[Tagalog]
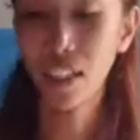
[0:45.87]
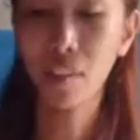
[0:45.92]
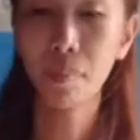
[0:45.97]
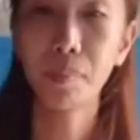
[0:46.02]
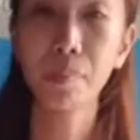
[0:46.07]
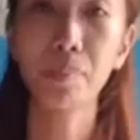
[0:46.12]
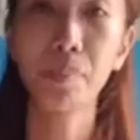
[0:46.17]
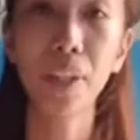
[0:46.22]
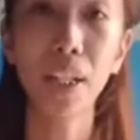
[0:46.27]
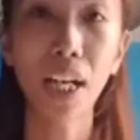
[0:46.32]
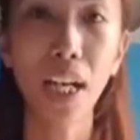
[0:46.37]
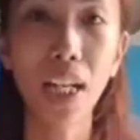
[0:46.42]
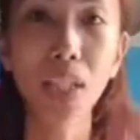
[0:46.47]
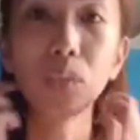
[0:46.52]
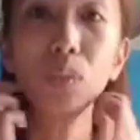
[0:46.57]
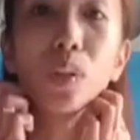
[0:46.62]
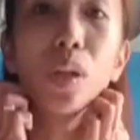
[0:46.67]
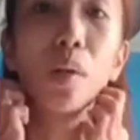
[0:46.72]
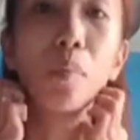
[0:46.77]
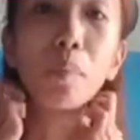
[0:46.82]
ilang
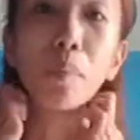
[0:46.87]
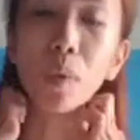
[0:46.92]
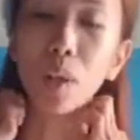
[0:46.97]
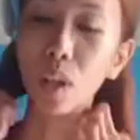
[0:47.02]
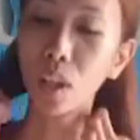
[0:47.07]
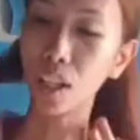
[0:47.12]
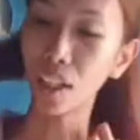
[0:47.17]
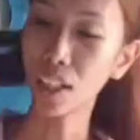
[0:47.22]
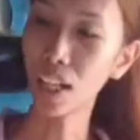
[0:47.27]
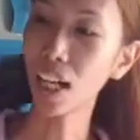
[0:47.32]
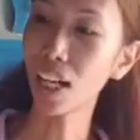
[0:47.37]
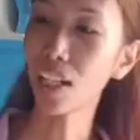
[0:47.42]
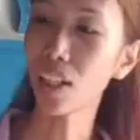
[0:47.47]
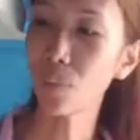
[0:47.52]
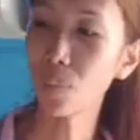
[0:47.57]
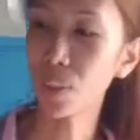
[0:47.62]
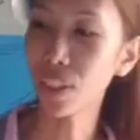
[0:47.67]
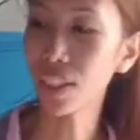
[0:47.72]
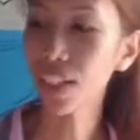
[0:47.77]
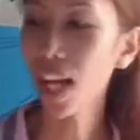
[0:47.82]
piraso lang po ang
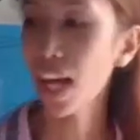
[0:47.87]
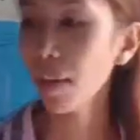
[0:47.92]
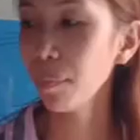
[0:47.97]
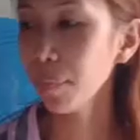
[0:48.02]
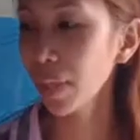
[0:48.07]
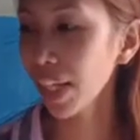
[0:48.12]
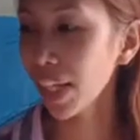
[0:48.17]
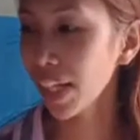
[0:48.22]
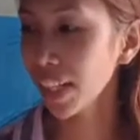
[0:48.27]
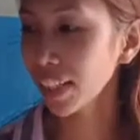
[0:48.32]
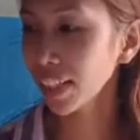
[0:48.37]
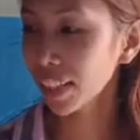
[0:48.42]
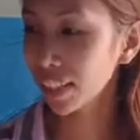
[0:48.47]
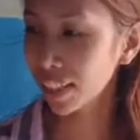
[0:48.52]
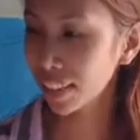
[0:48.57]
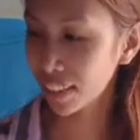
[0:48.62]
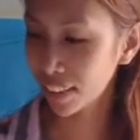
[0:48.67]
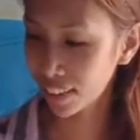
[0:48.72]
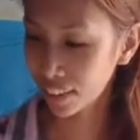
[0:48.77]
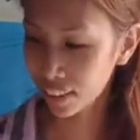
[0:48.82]
gagawin namin.
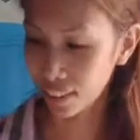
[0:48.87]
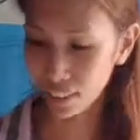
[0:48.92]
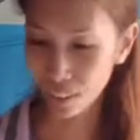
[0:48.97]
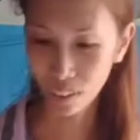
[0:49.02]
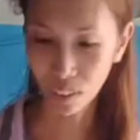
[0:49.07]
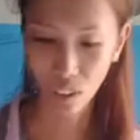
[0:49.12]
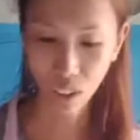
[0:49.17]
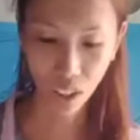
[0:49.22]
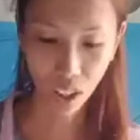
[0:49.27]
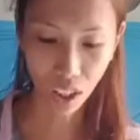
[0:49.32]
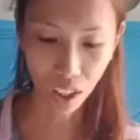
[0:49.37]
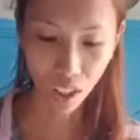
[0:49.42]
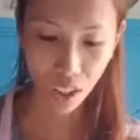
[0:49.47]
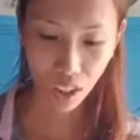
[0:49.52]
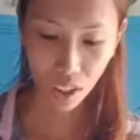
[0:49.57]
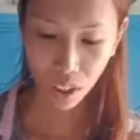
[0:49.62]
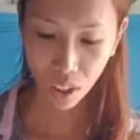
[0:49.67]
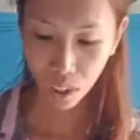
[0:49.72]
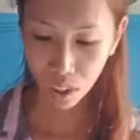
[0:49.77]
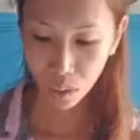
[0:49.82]
So,
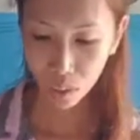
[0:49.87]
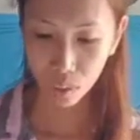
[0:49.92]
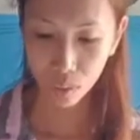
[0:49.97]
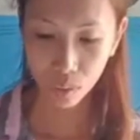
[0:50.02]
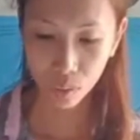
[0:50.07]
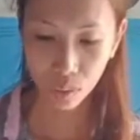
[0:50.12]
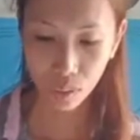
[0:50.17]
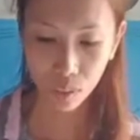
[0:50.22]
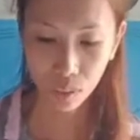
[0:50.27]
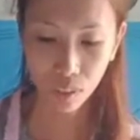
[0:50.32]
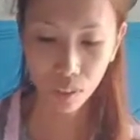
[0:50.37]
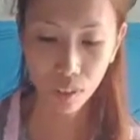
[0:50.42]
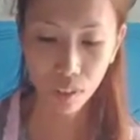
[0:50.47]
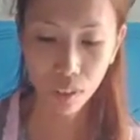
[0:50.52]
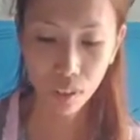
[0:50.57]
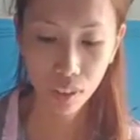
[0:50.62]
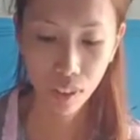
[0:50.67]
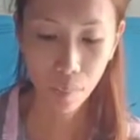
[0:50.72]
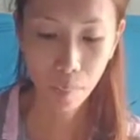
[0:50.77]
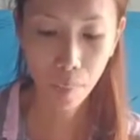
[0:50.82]

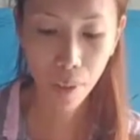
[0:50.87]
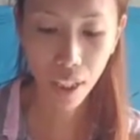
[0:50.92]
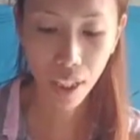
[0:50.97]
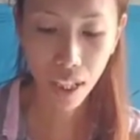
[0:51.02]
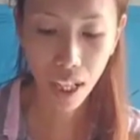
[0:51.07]
siyempre